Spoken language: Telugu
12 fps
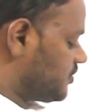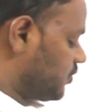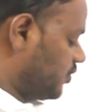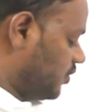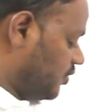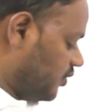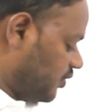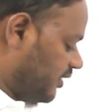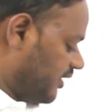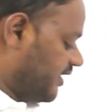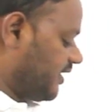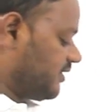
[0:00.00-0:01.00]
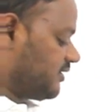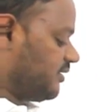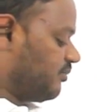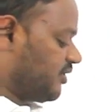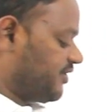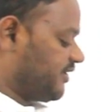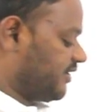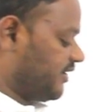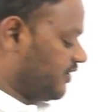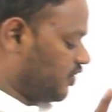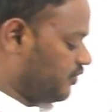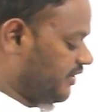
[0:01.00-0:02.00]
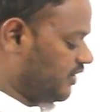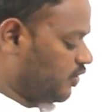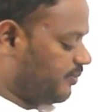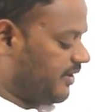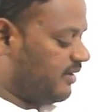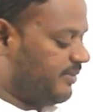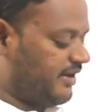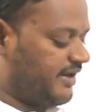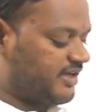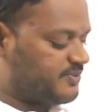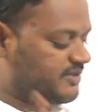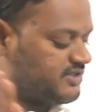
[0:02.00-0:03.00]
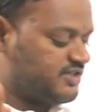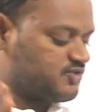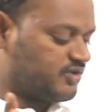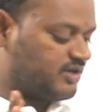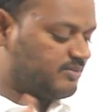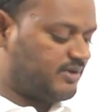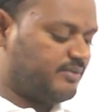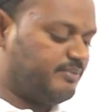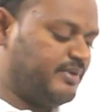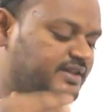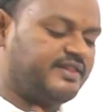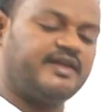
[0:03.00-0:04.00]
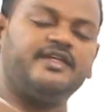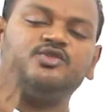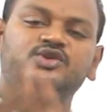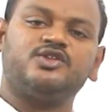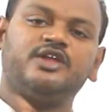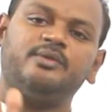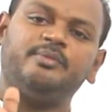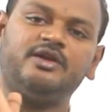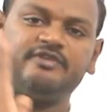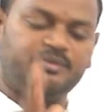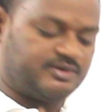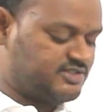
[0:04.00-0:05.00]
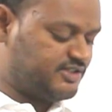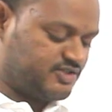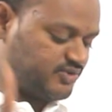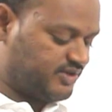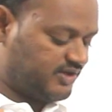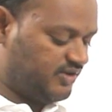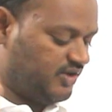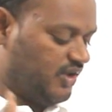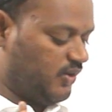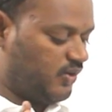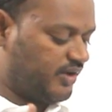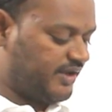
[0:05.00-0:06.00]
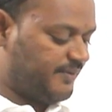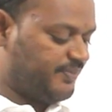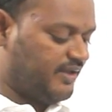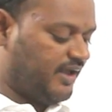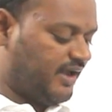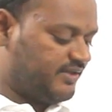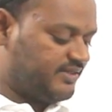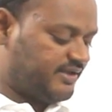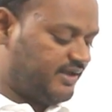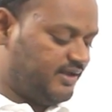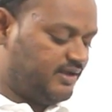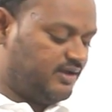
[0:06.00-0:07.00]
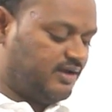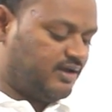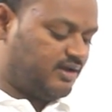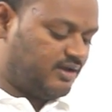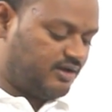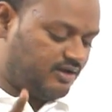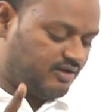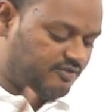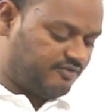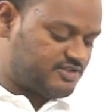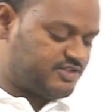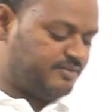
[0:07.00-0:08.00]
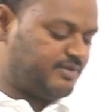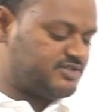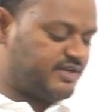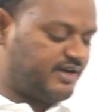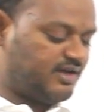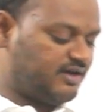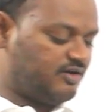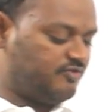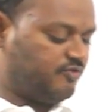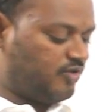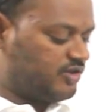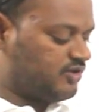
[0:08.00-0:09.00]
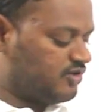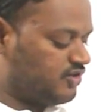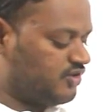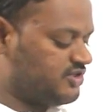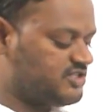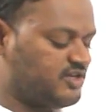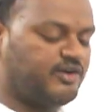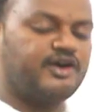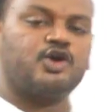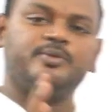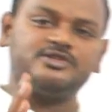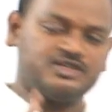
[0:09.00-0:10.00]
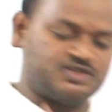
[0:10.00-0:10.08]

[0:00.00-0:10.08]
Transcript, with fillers: సో లిఖిత్ మొదట రెండు వేల రూపాయల పైన ఎక్స్ పర్సెంట్ తీసుకుంటాడమ్మా మిగిలితే ఏదైతే ఉంటుందో దానిపైన వై పర్సెంట్ తీసుకుంటాడు ఓకే అయితే ఫస్ట్ టైం చేసిన ఆయన ఫోర్ థౌజండ్ నుంచి సెవెన్ హండ్రెడ్ రూపీస్